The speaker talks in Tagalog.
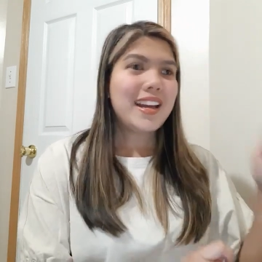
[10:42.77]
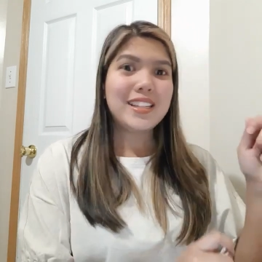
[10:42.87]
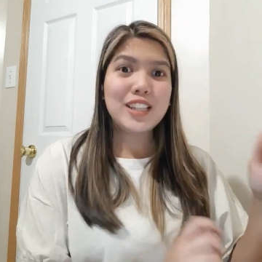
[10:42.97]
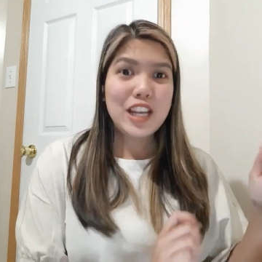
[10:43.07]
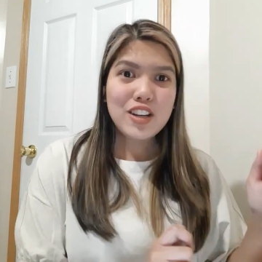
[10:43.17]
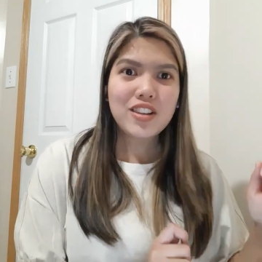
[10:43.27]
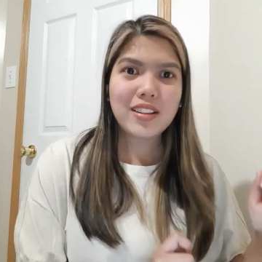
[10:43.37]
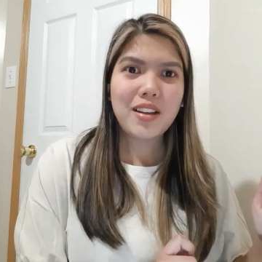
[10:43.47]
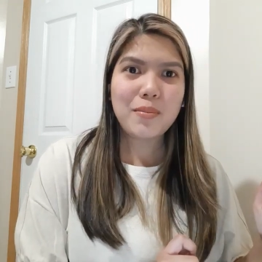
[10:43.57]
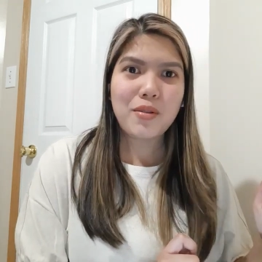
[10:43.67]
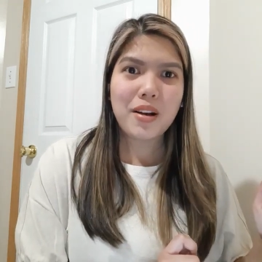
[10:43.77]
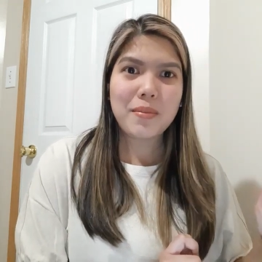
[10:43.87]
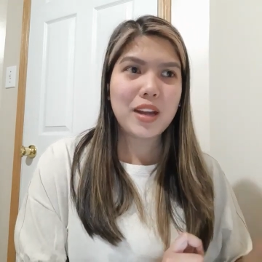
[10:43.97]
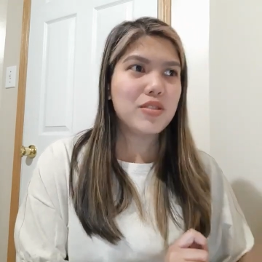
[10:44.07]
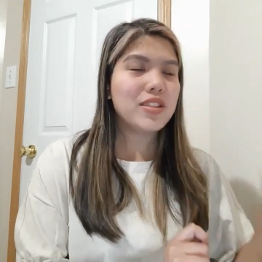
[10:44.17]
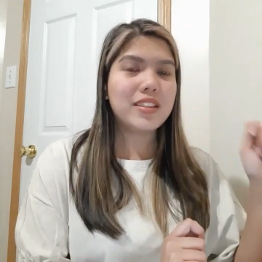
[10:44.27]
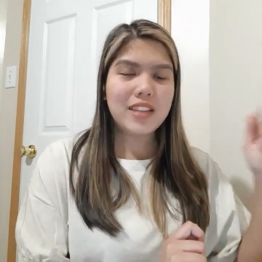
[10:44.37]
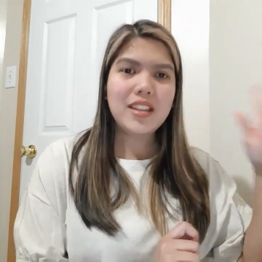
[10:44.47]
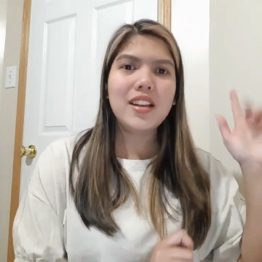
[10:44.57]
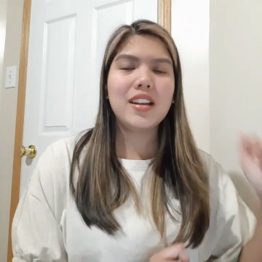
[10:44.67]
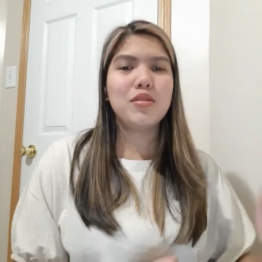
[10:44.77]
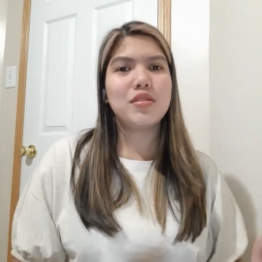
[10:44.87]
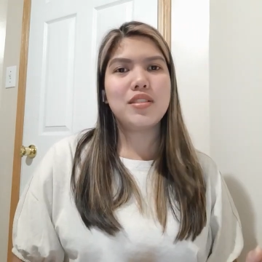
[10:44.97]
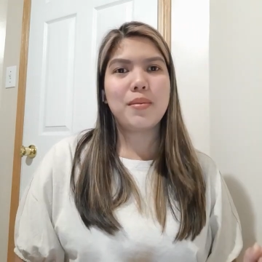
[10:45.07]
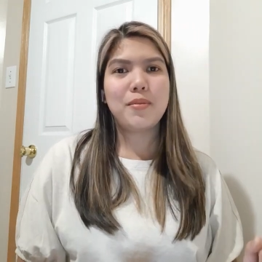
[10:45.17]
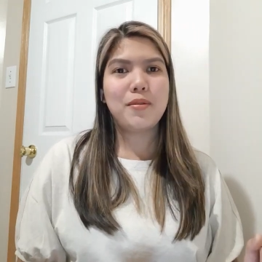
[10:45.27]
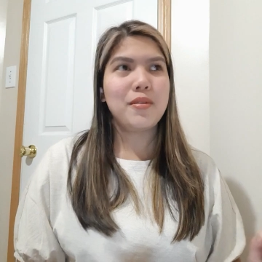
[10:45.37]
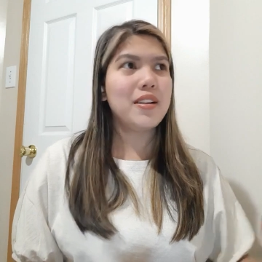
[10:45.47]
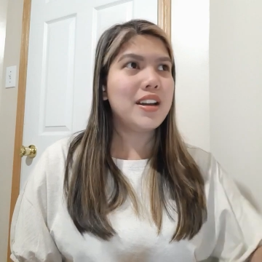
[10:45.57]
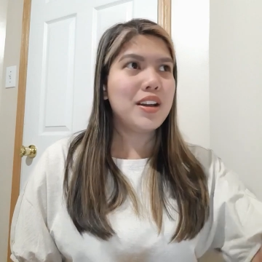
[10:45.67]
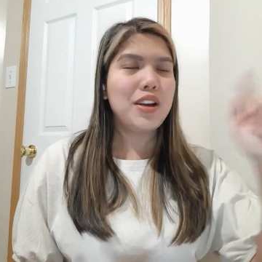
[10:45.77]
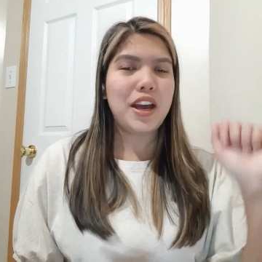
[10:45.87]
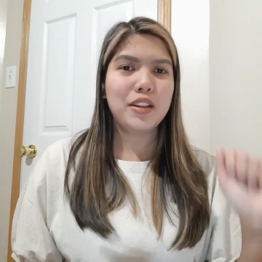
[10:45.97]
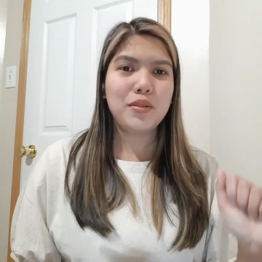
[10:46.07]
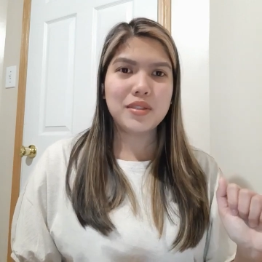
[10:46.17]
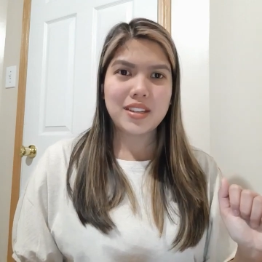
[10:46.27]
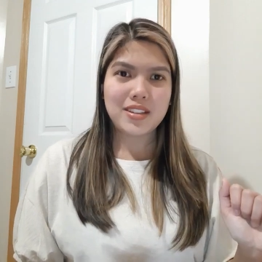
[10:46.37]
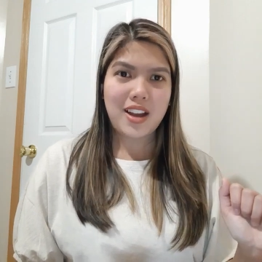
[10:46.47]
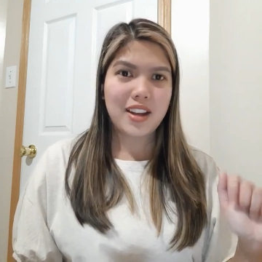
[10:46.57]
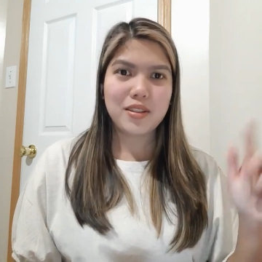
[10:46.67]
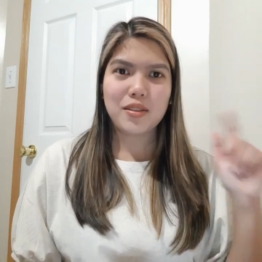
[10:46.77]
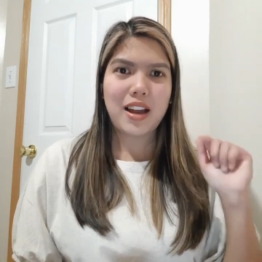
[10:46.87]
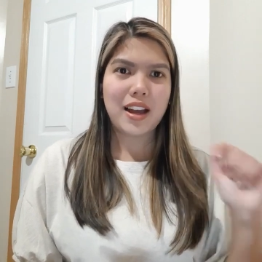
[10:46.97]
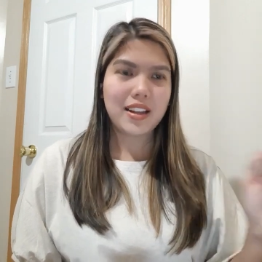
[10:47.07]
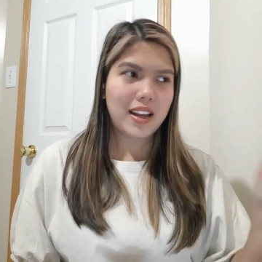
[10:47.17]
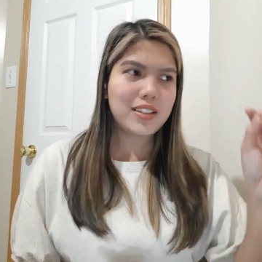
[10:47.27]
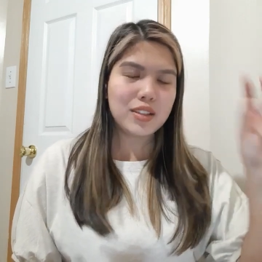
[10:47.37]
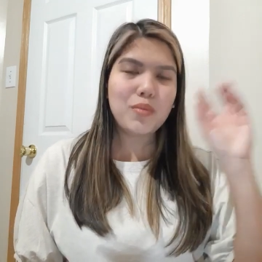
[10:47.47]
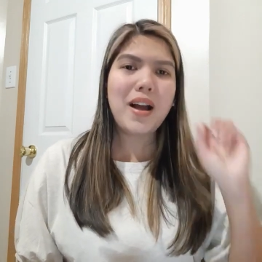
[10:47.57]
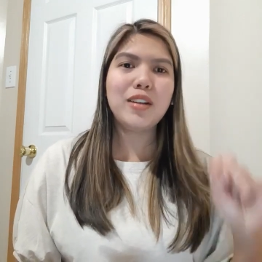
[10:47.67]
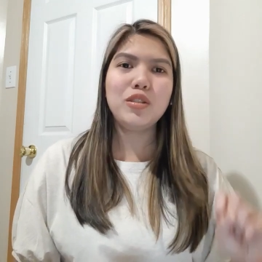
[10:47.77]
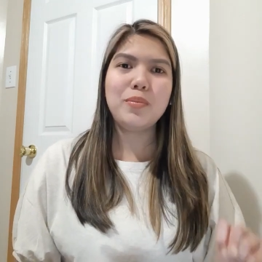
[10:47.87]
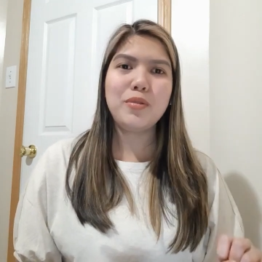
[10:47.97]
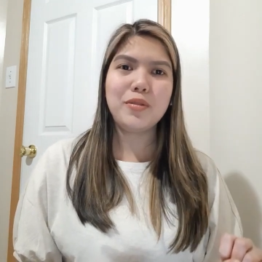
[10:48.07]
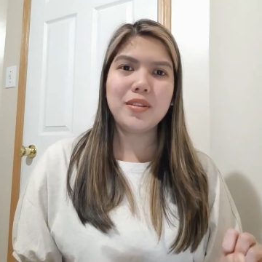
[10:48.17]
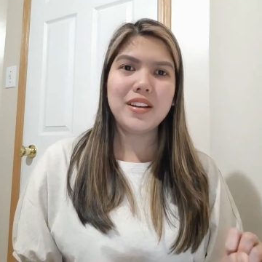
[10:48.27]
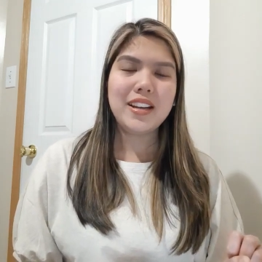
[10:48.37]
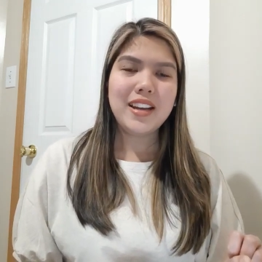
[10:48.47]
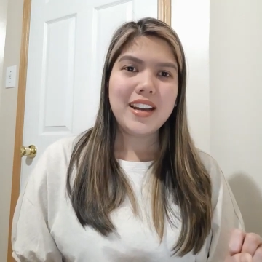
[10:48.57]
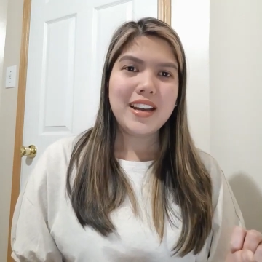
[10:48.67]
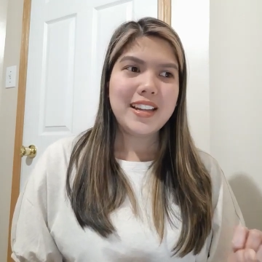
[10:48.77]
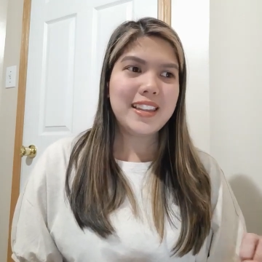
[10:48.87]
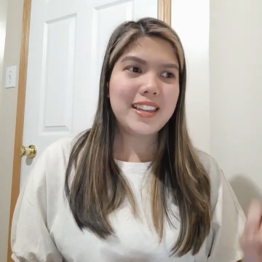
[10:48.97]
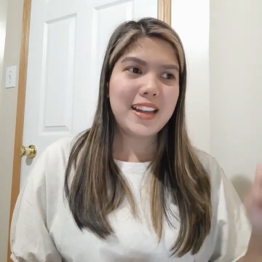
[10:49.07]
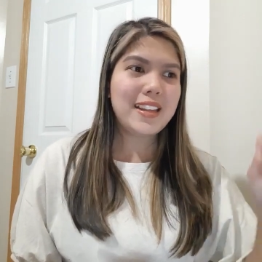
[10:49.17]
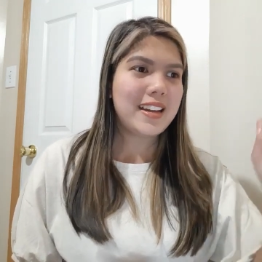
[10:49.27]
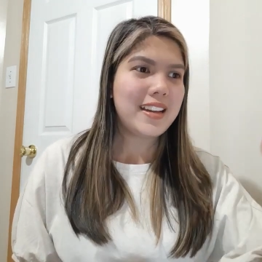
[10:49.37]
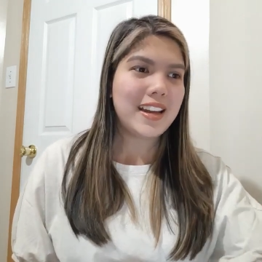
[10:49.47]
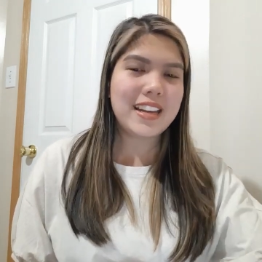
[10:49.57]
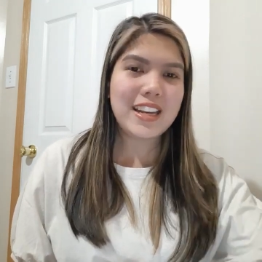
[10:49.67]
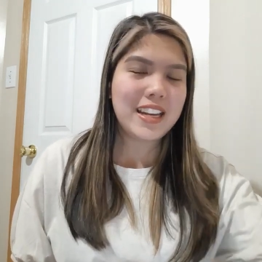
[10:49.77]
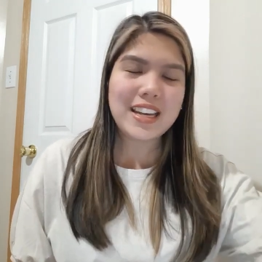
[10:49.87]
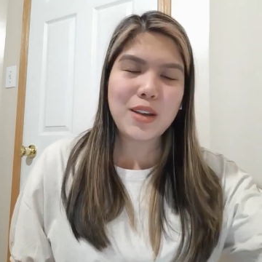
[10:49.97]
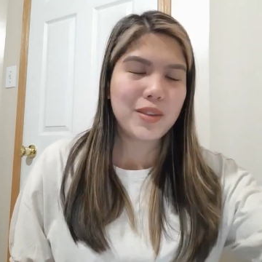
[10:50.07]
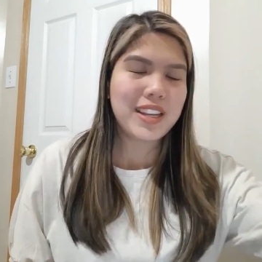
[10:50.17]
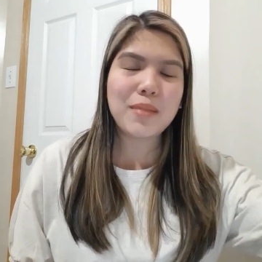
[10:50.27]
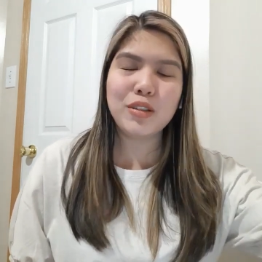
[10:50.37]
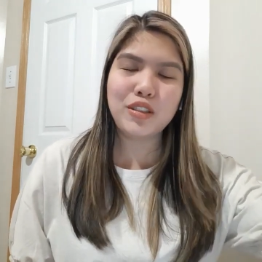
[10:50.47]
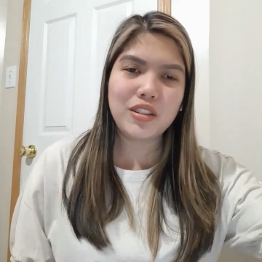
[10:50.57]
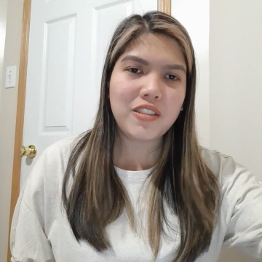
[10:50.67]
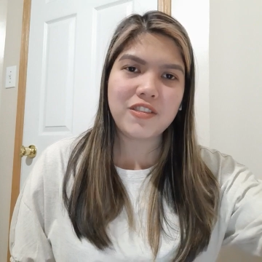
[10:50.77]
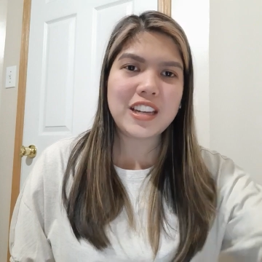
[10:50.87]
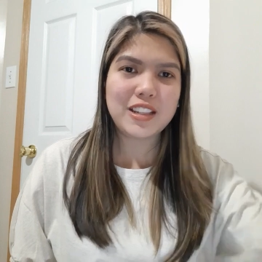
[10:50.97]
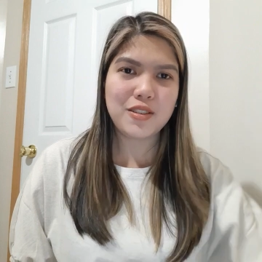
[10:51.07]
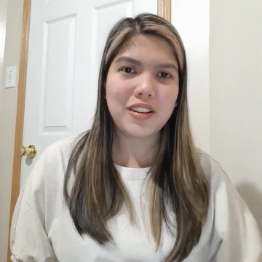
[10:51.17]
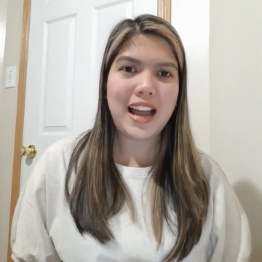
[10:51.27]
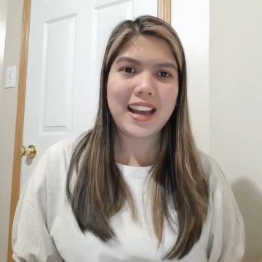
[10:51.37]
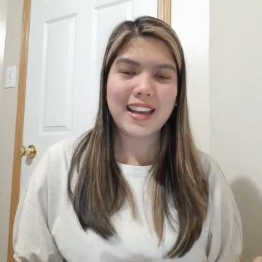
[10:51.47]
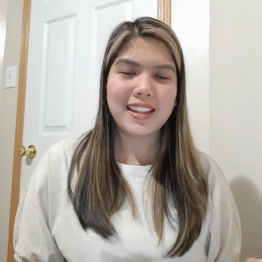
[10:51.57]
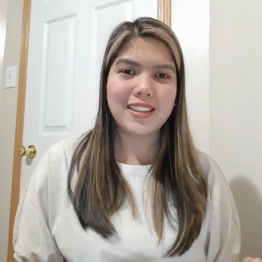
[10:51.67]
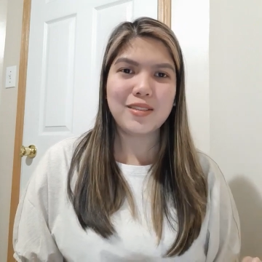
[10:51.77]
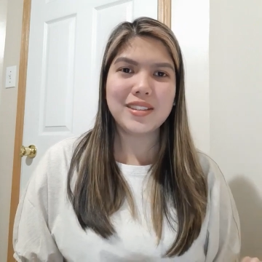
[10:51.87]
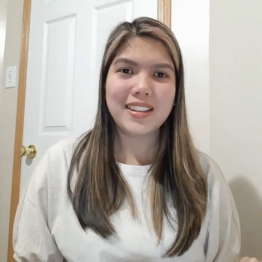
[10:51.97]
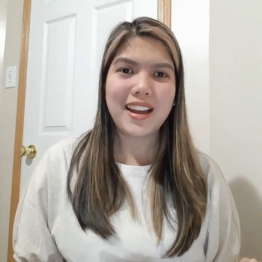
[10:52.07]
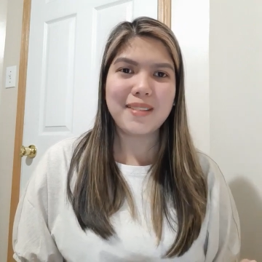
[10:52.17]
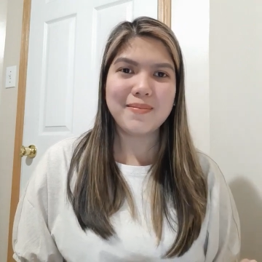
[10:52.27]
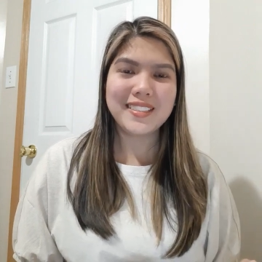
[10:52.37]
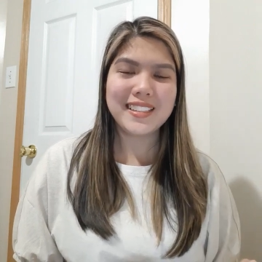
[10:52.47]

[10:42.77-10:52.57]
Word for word: Slingshot lang po ang meron siya. Tinirador niya po etong si Giant Goliath. At sumakto po na, na, na he, he was able to defeat Goliath those times.